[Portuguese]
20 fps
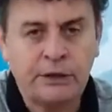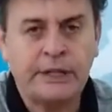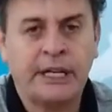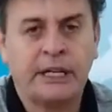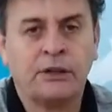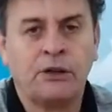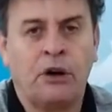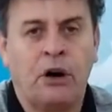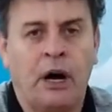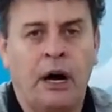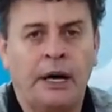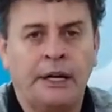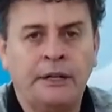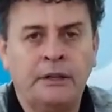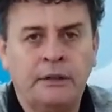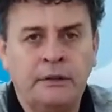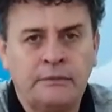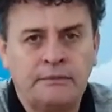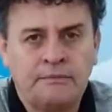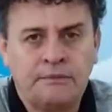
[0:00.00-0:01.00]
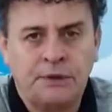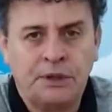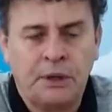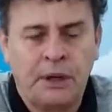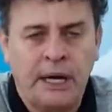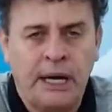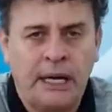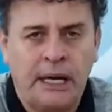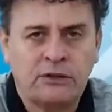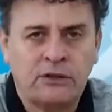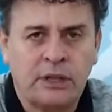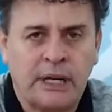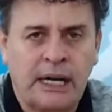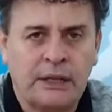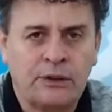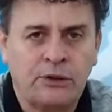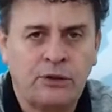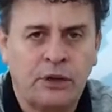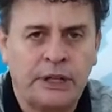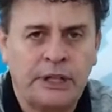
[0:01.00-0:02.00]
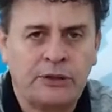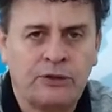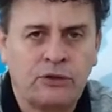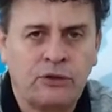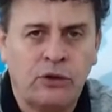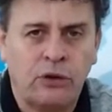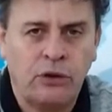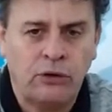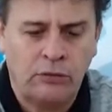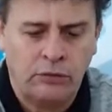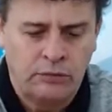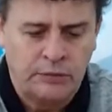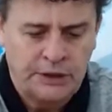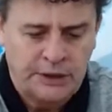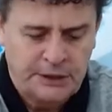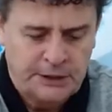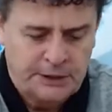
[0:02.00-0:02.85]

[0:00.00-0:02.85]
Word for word: Tenório, não é? Jogadores com.